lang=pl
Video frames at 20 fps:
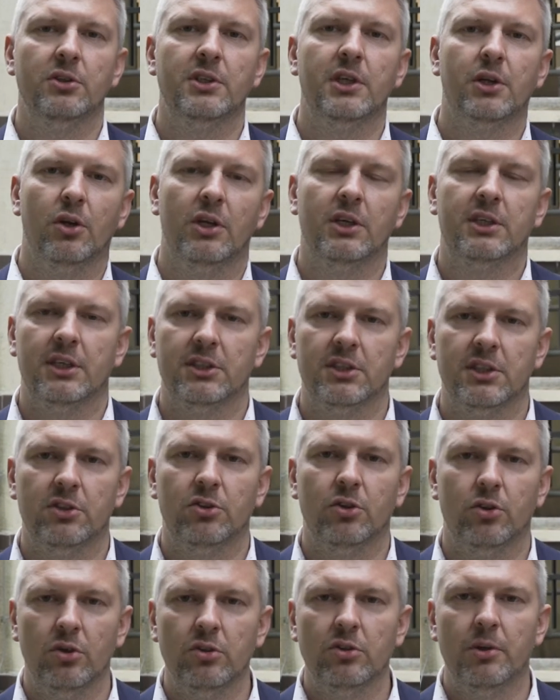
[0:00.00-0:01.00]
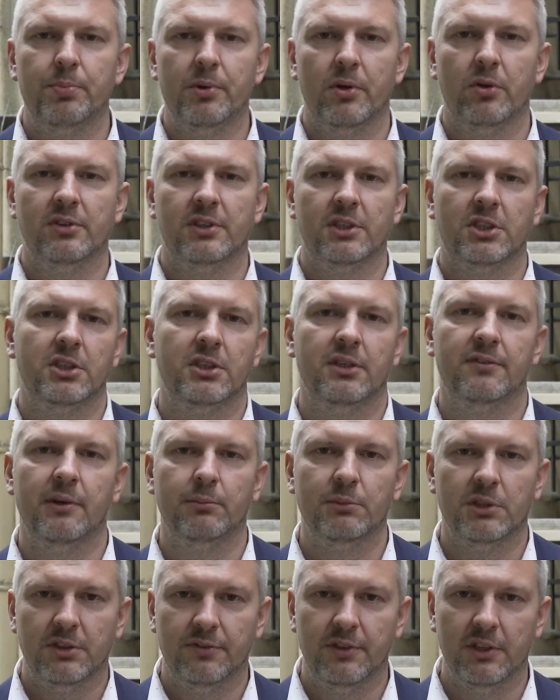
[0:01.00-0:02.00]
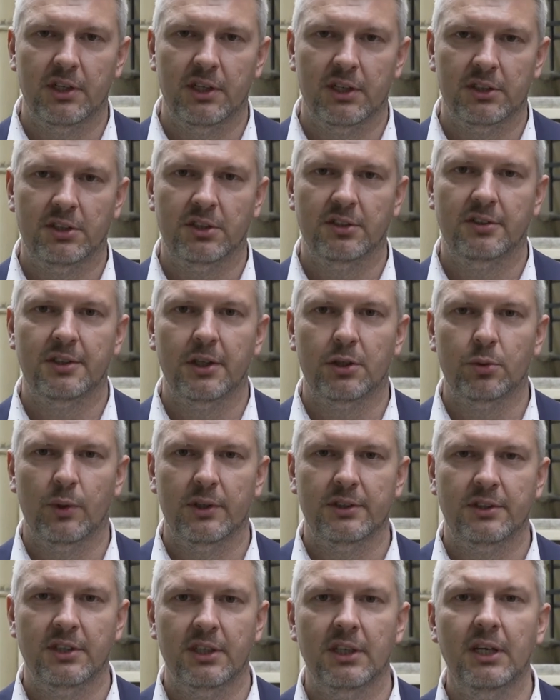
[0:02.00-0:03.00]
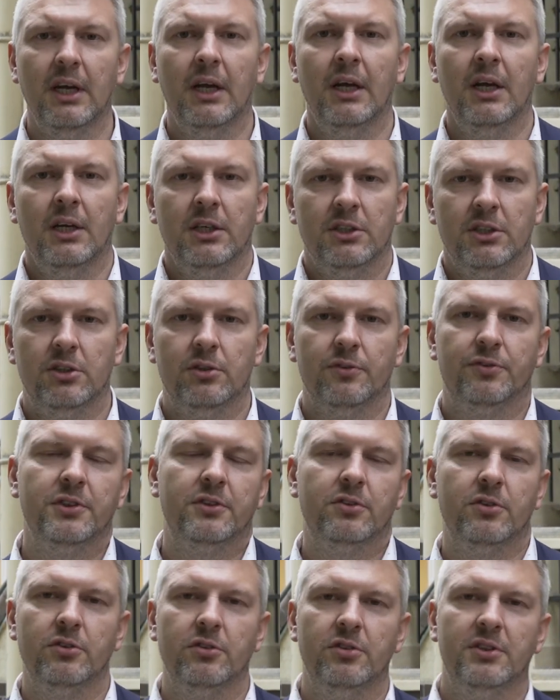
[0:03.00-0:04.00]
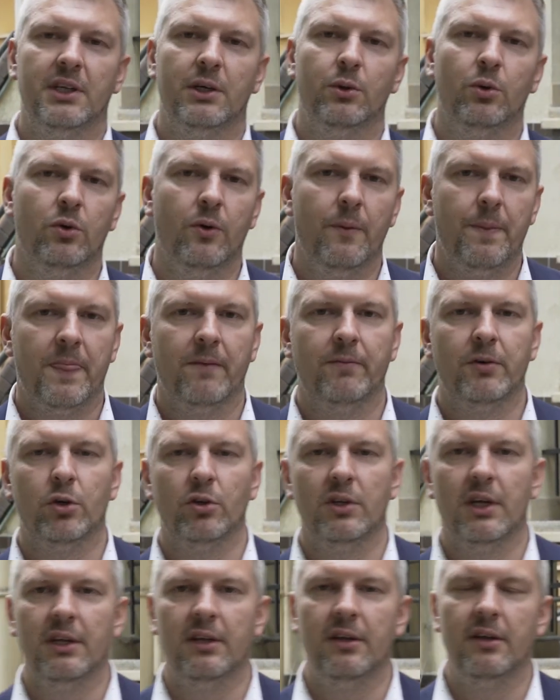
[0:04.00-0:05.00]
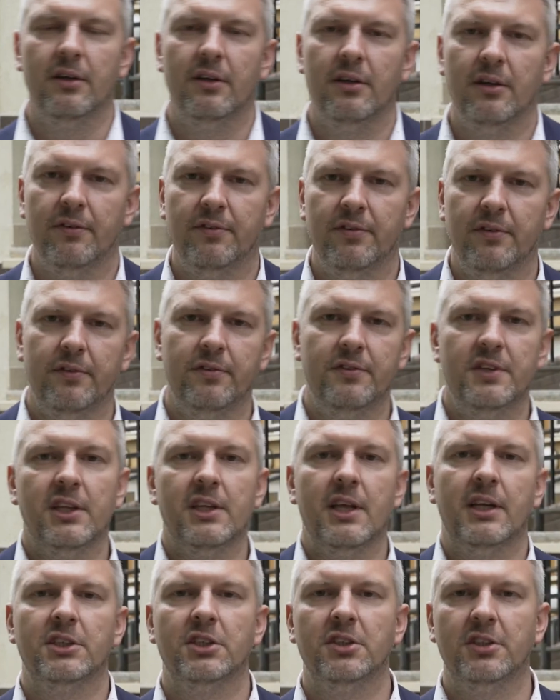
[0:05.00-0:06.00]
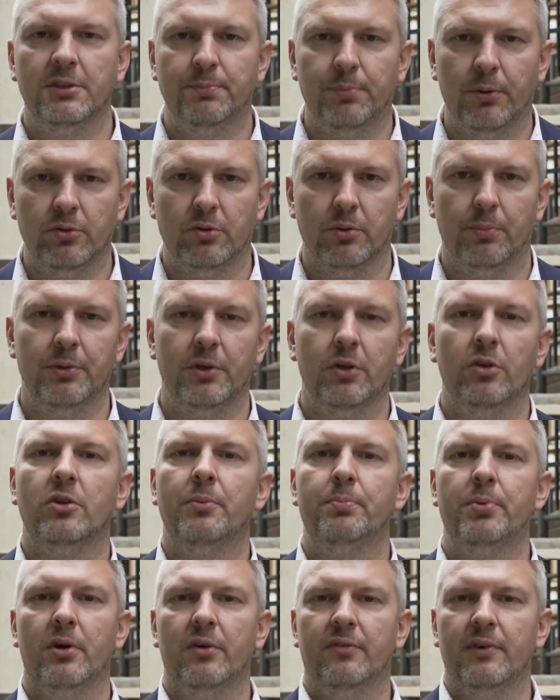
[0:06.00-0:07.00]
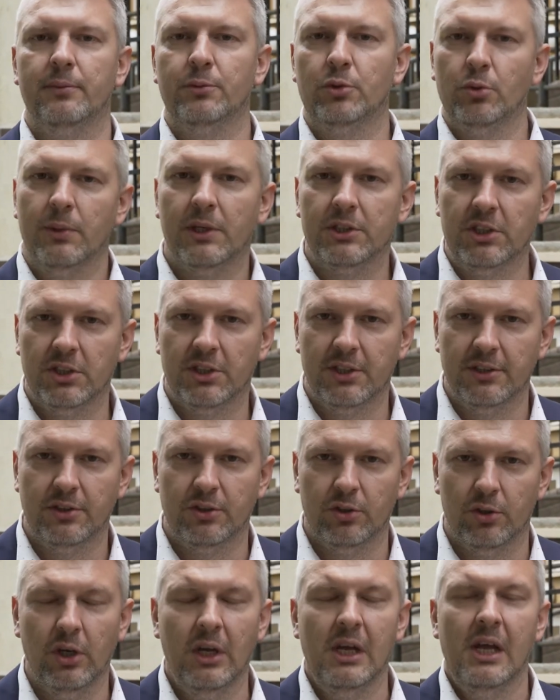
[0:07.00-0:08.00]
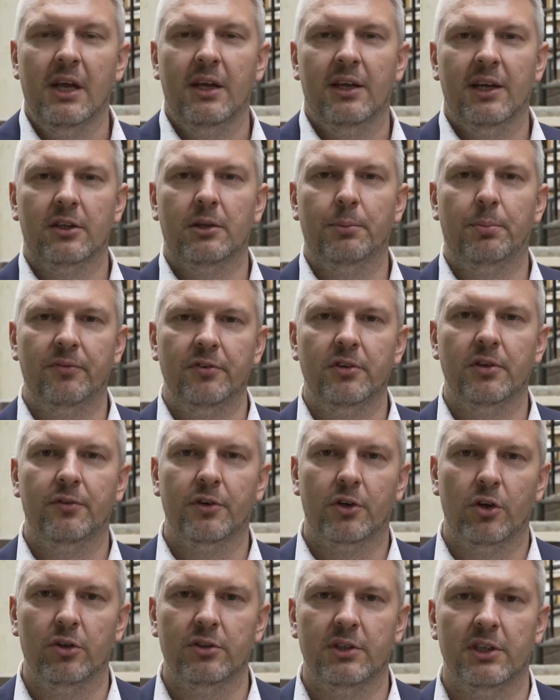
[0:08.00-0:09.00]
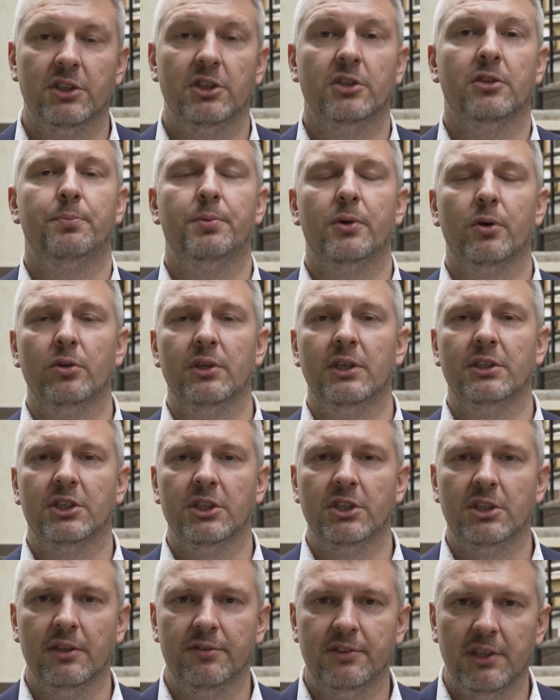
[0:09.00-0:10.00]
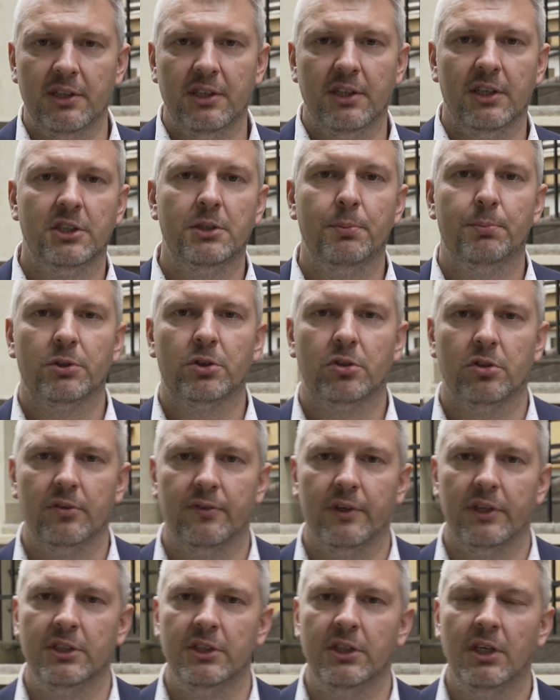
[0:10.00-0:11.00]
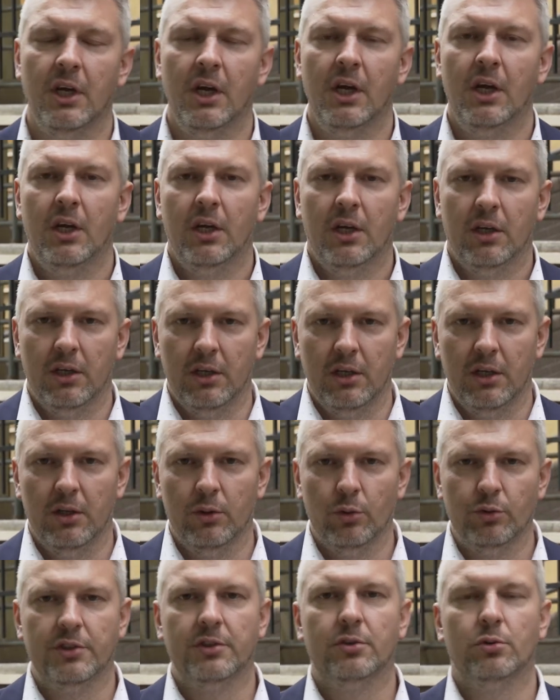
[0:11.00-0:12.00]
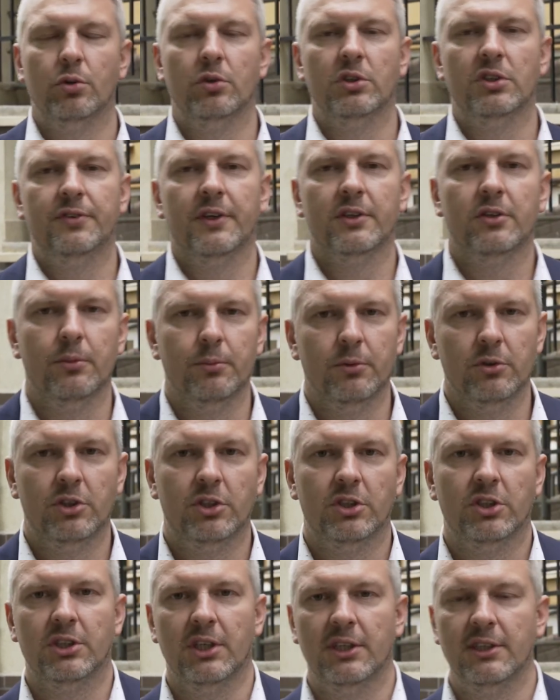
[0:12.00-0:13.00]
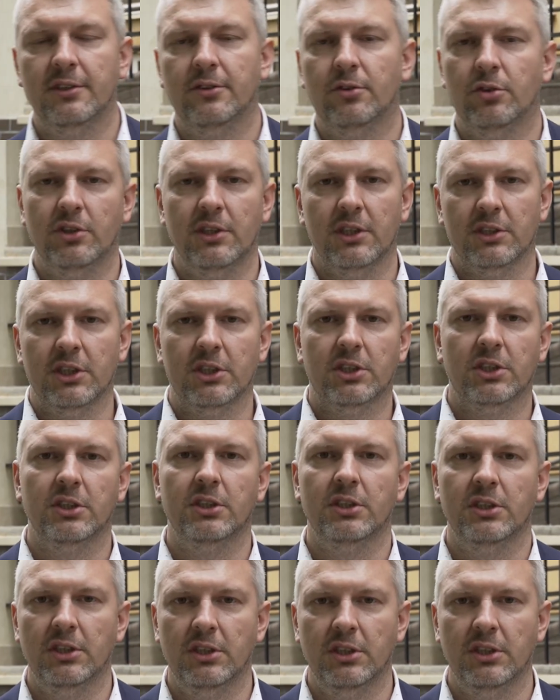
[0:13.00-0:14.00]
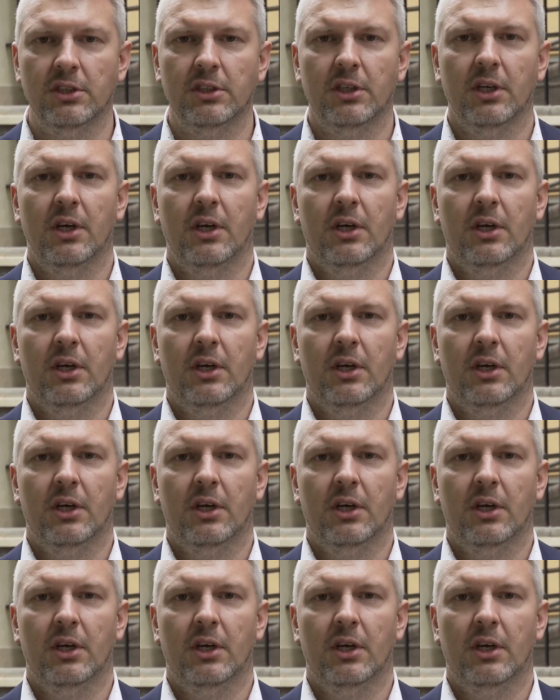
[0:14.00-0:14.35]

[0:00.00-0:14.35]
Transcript: innego lekarza, to on dopiero zaczyna Wam naświetlać sytuację, że to wszystko zostało wykonane w nienależyty sposób i on dopiero Wam tłumaczy często, jak to powinno wyglądać i dopiero najczęściej wtedy nasi poszkodowani e, uzyskują świadomość, że jest coś na rzeczy i,